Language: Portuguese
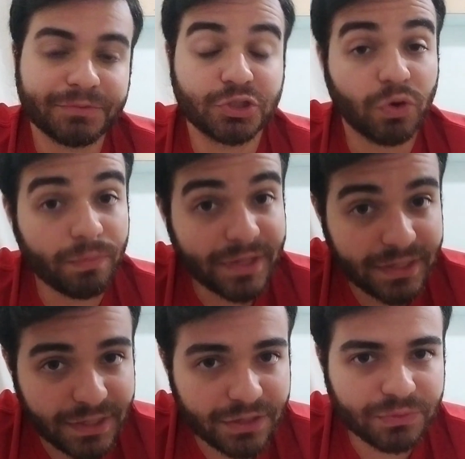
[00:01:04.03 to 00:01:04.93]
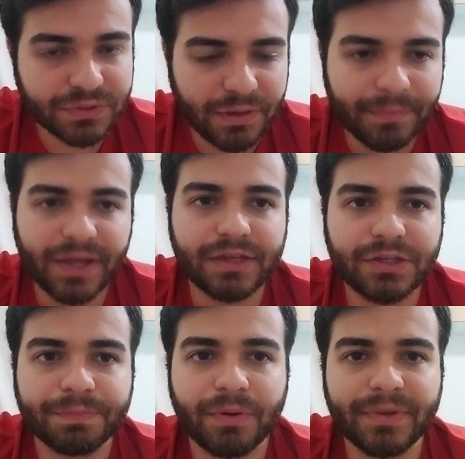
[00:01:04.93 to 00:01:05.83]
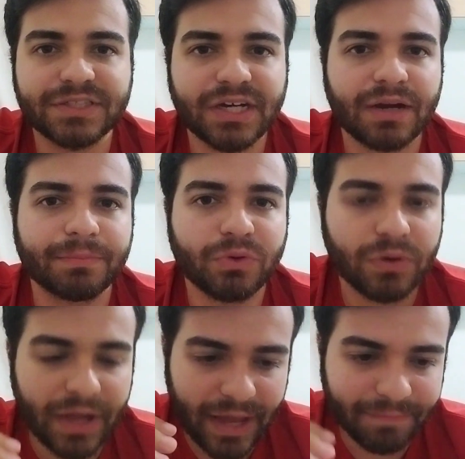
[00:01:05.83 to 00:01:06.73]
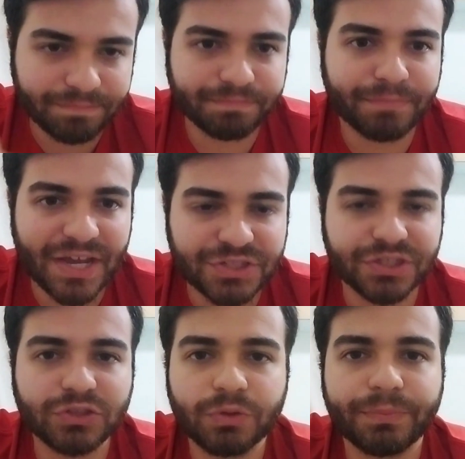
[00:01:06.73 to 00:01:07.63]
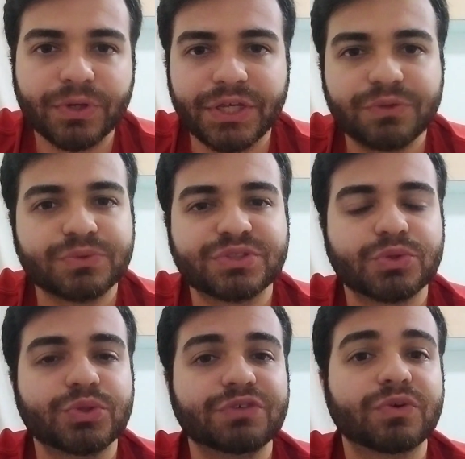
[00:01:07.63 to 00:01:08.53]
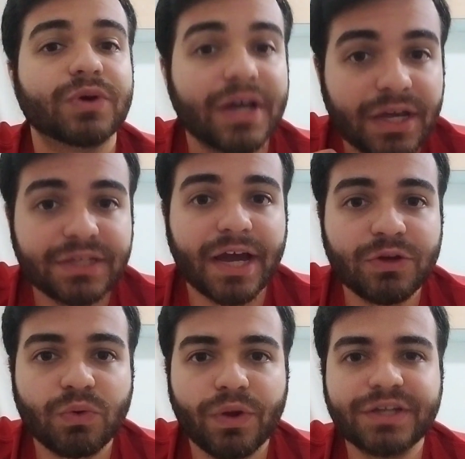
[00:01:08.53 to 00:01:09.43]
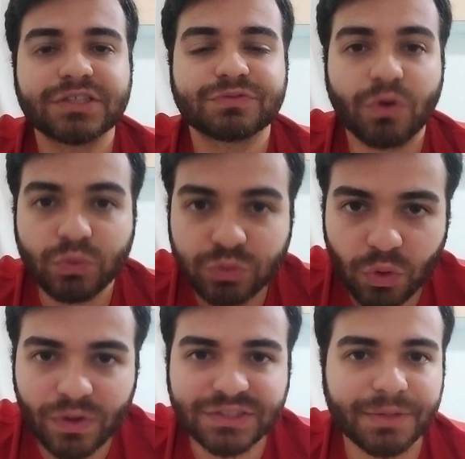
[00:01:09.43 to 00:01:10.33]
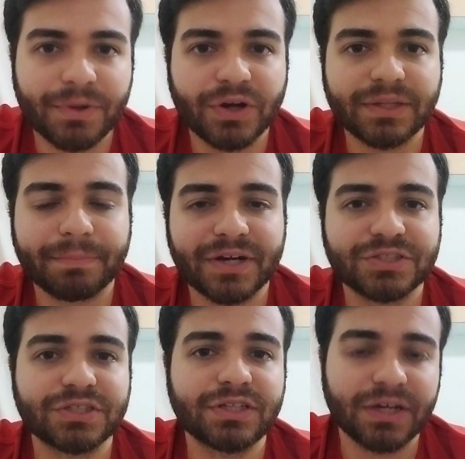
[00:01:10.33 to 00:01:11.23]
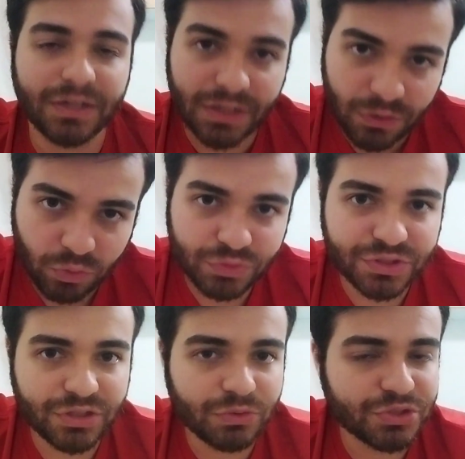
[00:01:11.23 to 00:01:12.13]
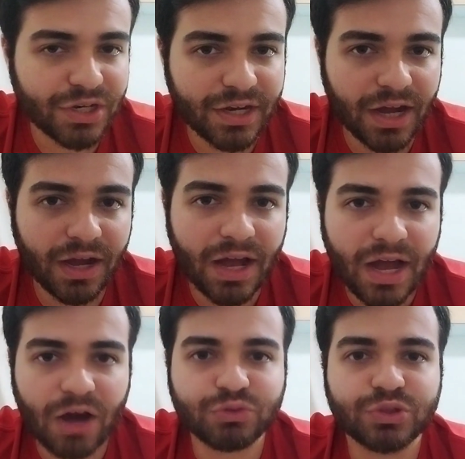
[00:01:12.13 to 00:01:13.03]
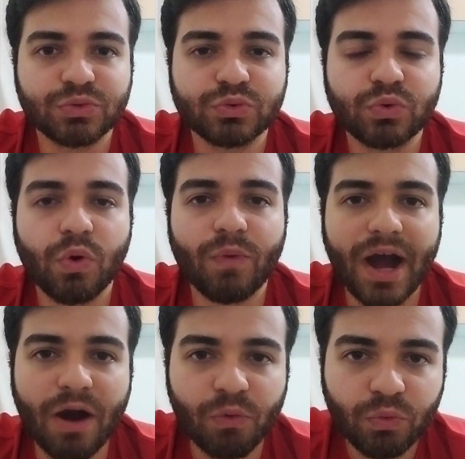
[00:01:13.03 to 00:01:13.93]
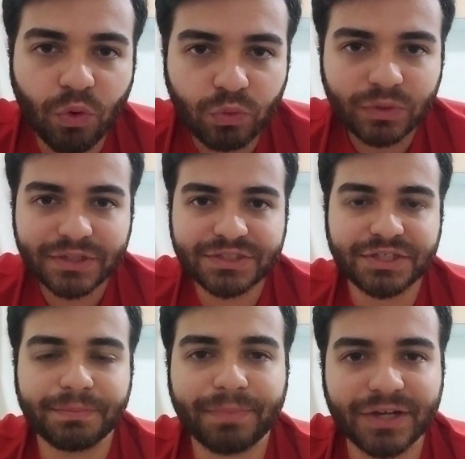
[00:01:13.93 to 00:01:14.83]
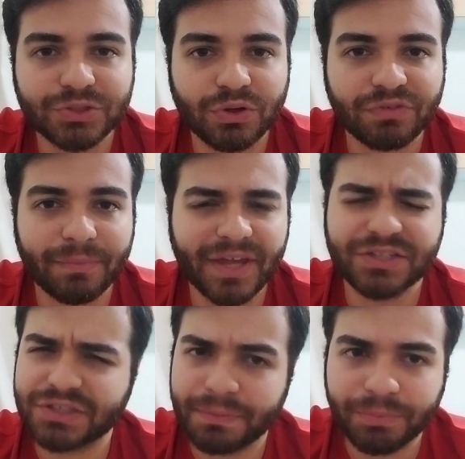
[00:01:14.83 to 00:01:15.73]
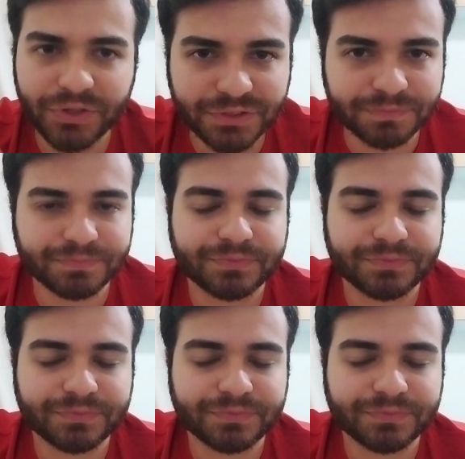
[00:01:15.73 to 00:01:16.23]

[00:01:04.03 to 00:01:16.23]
Tirou o menino também e o Palmeiras acabou é, baixando um pouquinho o seu nível. E aí o Corinthians voltou a ser melhor na partida, conseguiu chegar ao segundo gol, ao gol de empate novamente, depois